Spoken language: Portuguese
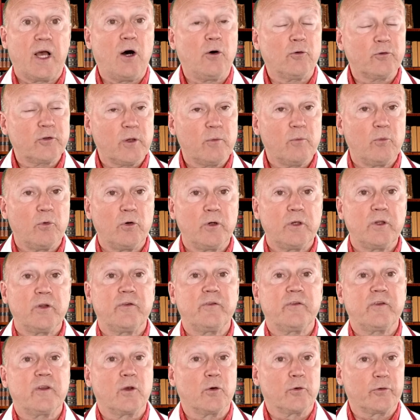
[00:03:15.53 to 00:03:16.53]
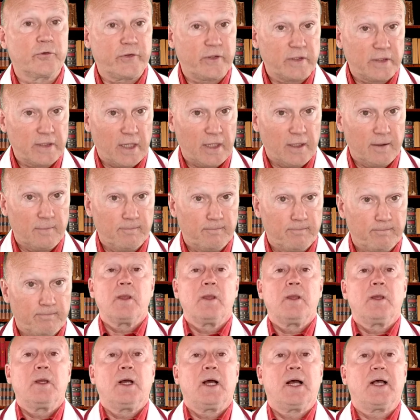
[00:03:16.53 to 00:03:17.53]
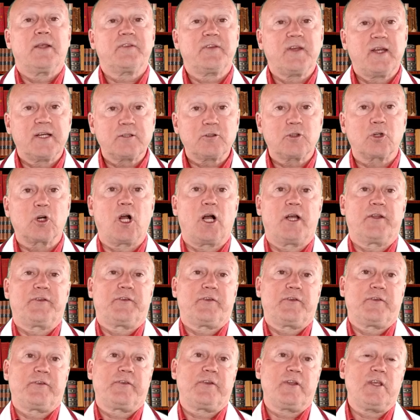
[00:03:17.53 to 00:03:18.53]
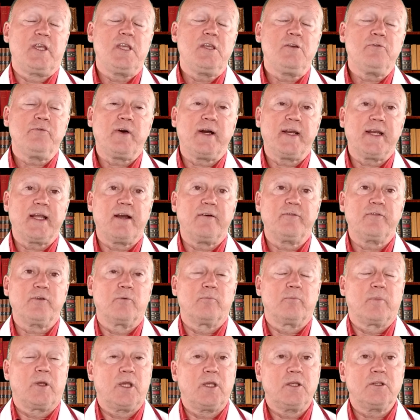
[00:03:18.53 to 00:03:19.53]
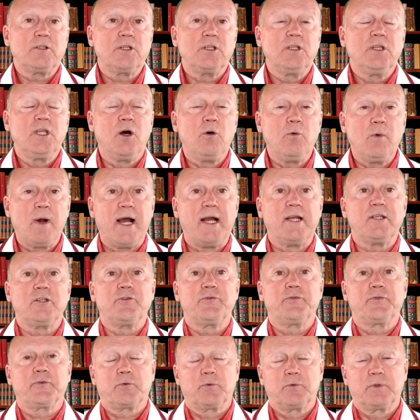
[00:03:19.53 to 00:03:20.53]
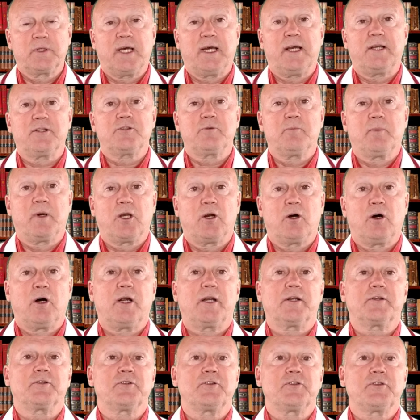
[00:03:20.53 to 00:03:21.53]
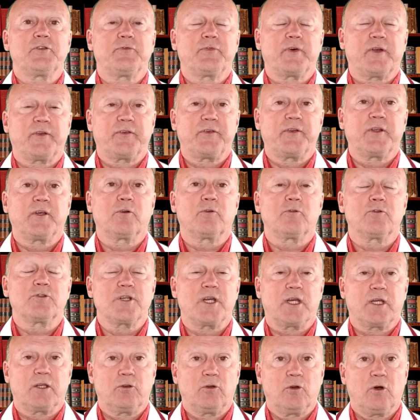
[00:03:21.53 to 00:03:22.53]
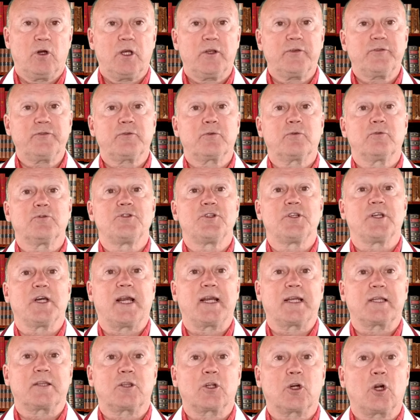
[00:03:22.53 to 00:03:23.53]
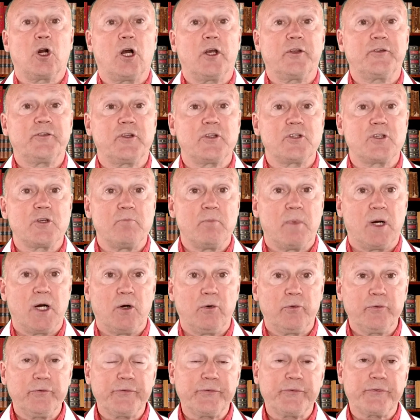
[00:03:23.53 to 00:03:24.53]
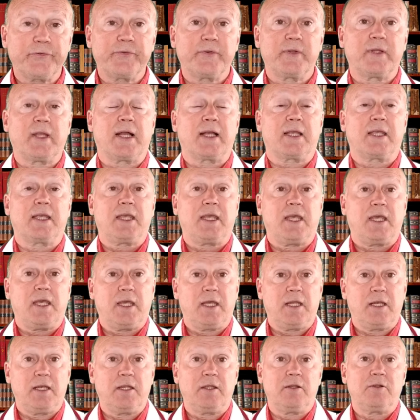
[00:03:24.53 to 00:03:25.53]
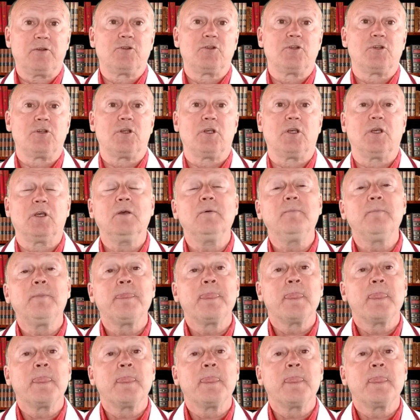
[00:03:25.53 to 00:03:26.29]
autoimunes que eu citei. As artroses. Invariavelmente, não há dificuldade maior de se fazer o diagnóstico de artrose de mãos daquele de